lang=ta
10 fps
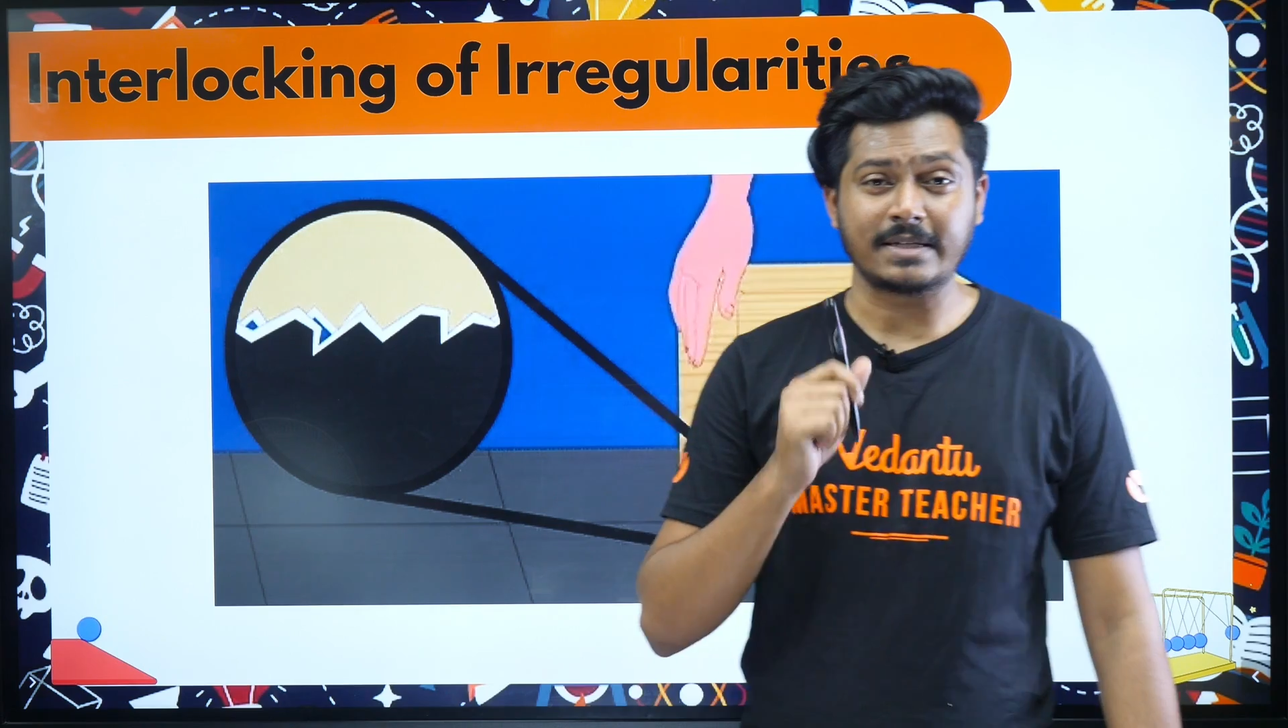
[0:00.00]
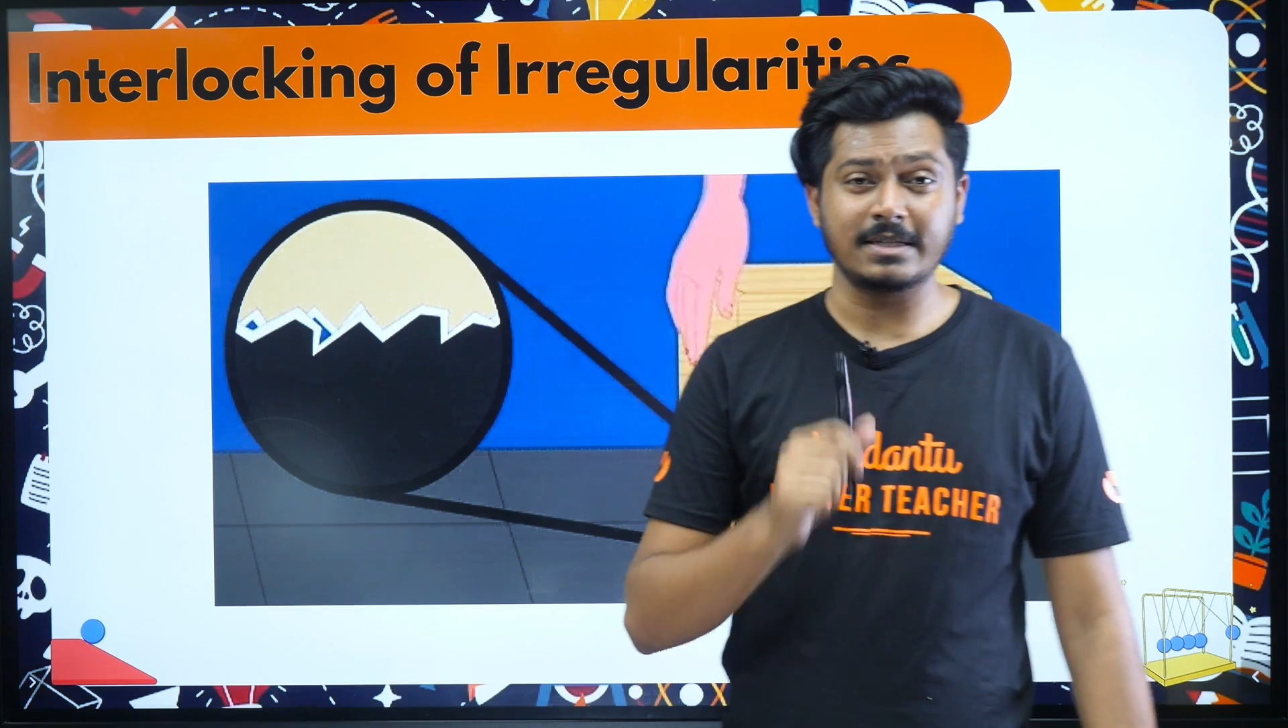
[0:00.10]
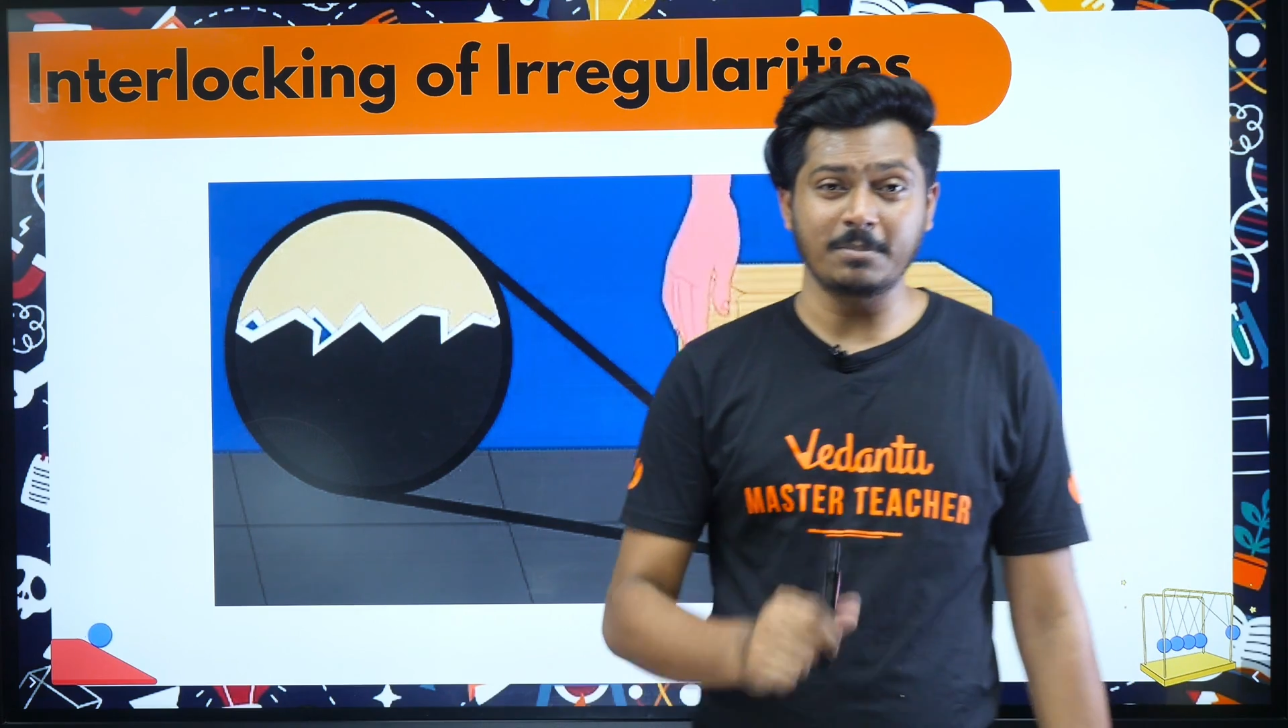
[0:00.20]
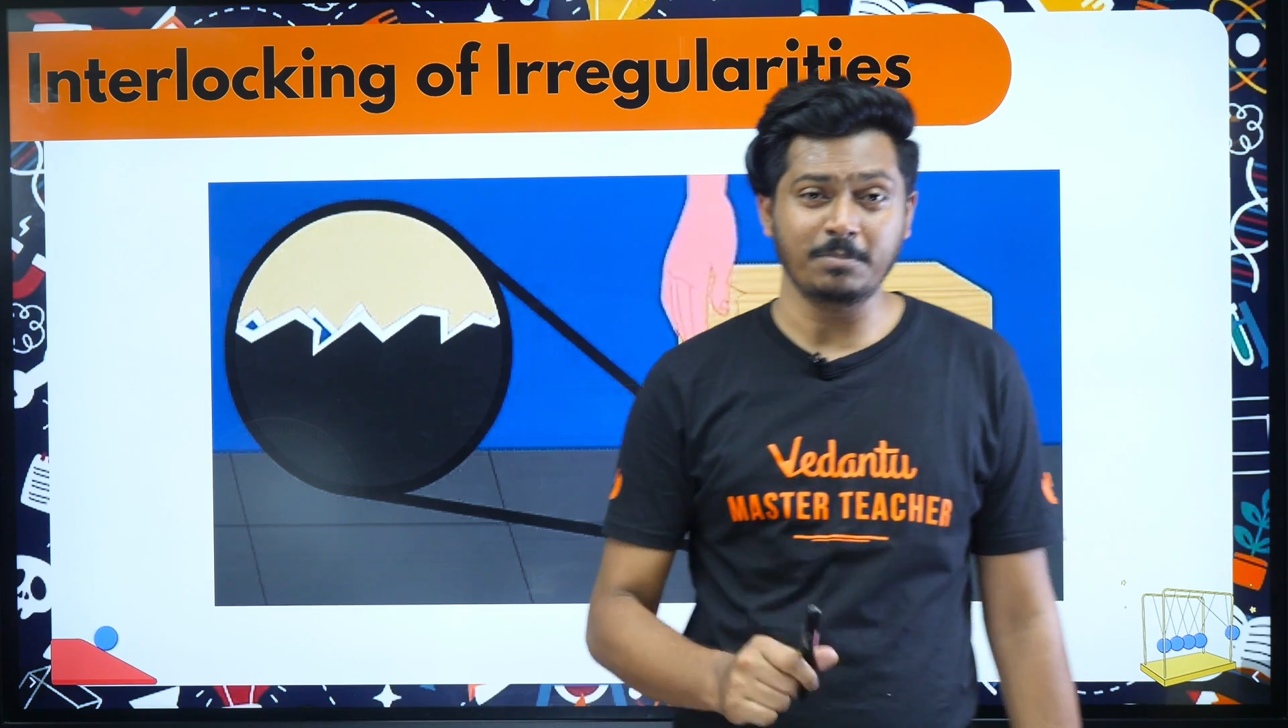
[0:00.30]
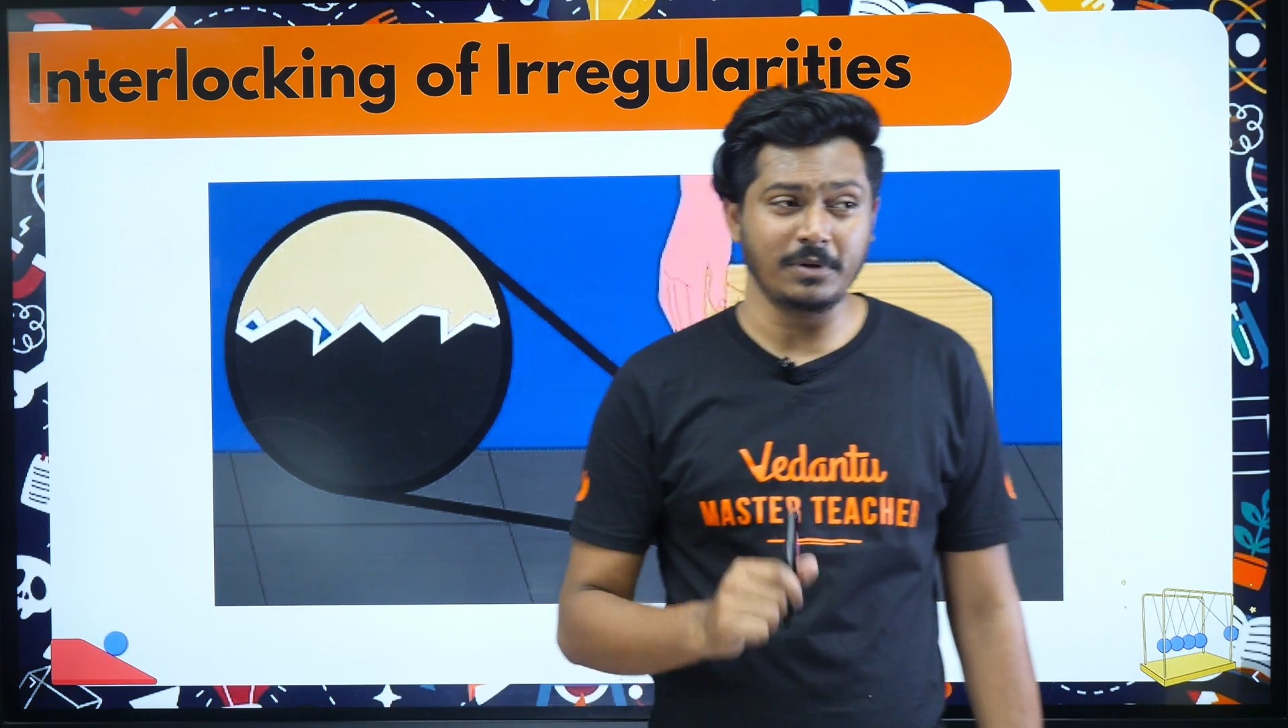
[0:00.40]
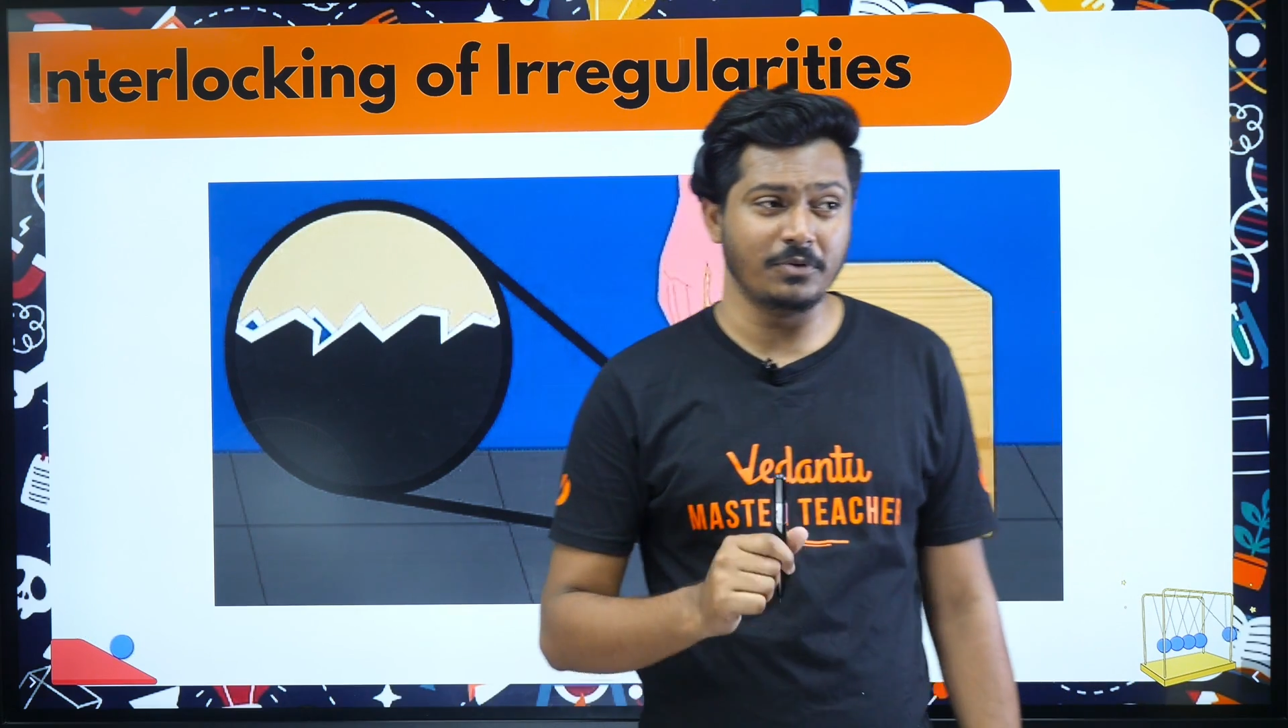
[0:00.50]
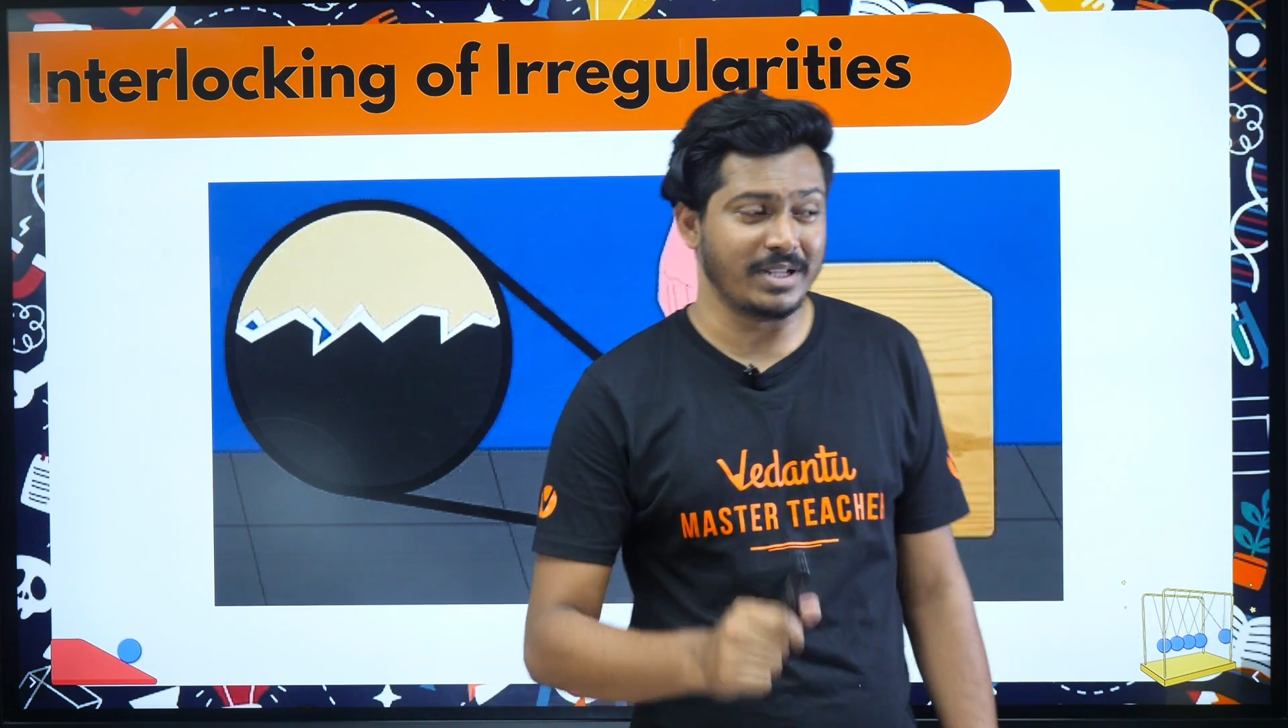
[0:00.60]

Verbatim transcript: simple